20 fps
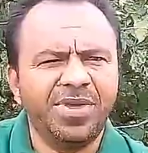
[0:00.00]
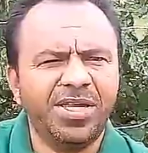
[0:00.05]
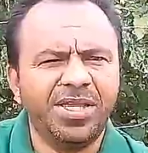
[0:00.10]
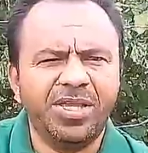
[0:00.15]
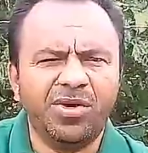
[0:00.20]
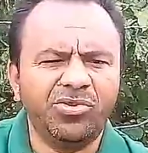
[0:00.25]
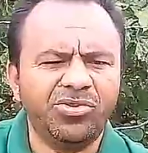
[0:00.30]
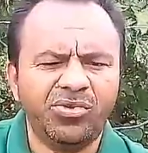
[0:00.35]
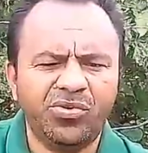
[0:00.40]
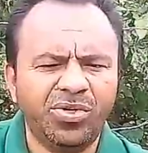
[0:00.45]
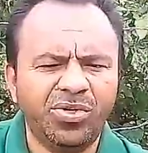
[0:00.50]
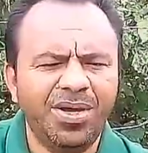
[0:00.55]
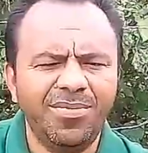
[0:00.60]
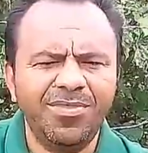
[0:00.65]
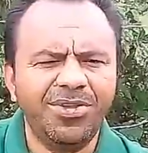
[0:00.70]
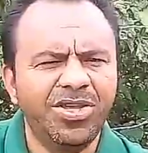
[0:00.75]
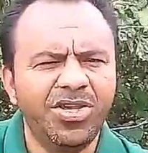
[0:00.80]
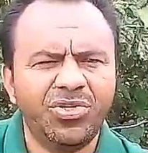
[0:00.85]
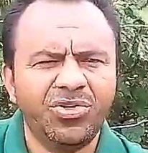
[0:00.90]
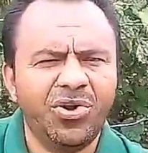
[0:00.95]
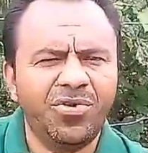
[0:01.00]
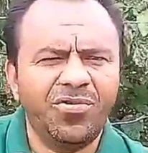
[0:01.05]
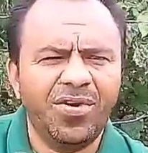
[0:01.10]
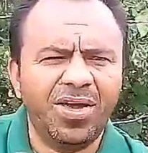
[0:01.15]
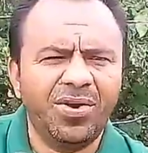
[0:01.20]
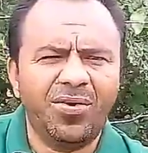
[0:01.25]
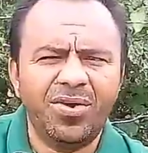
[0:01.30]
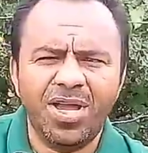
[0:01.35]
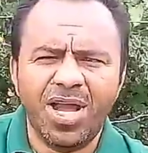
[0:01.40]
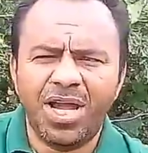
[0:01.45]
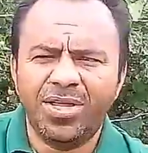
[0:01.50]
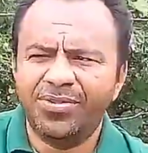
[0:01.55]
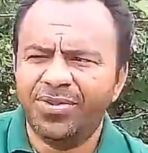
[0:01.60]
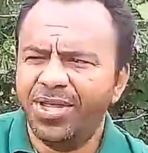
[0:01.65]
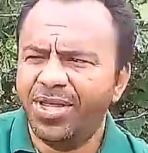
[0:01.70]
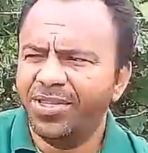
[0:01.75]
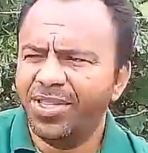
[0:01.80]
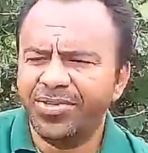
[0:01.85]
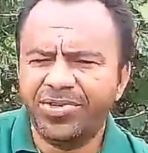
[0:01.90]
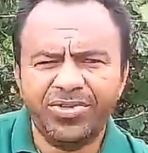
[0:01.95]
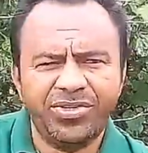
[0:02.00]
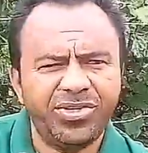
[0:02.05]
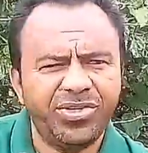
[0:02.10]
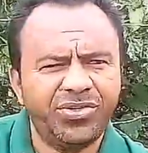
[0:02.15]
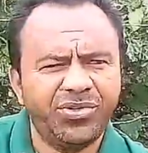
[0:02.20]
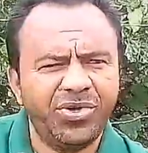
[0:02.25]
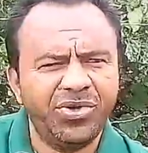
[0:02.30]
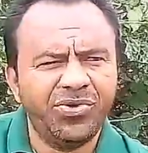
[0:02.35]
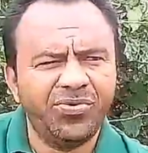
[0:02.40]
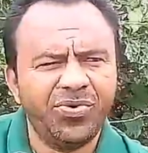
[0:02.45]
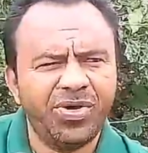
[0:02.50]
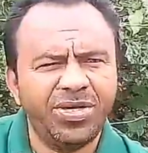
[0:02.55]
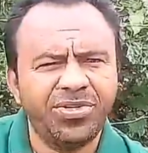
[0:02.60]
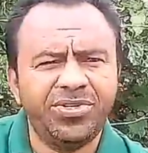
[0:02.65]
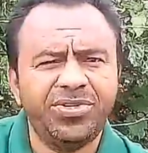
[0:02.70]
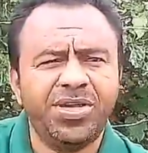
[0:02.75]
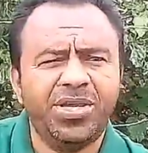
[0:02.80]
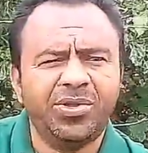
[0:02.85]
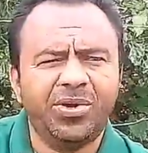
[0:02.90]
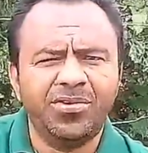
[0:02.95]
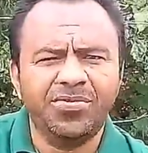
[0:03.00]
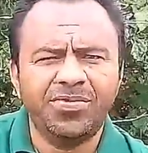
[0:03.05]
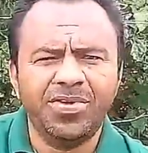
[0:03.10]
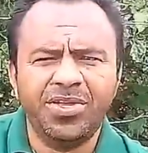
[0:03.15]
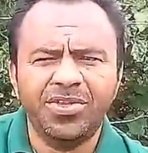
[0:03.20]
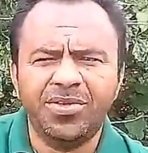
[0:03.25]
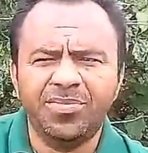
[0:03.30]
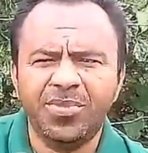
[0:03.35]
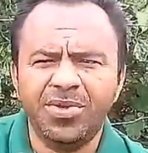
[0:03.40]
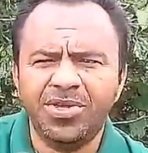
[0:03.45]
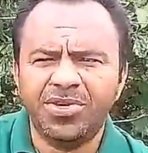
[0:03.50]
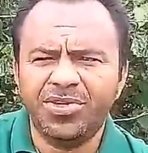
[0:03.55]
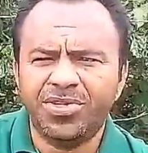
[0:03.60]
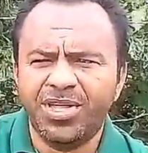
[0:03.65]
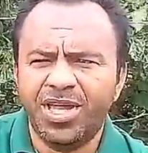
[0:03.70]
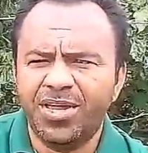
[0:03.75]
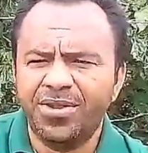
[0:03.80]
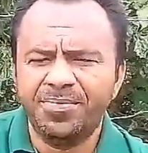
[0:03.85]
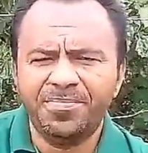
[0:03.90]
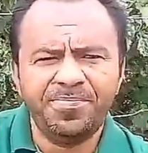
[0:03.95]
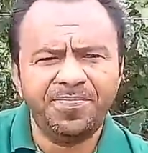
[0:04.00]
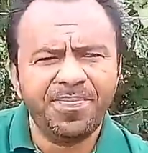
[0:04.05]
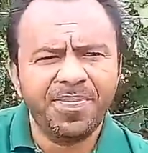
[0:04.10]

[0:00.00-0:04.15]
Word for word: E Deus nunca me deixou envergonhado, né? Nesses 18 anos, 19 anos de ministério.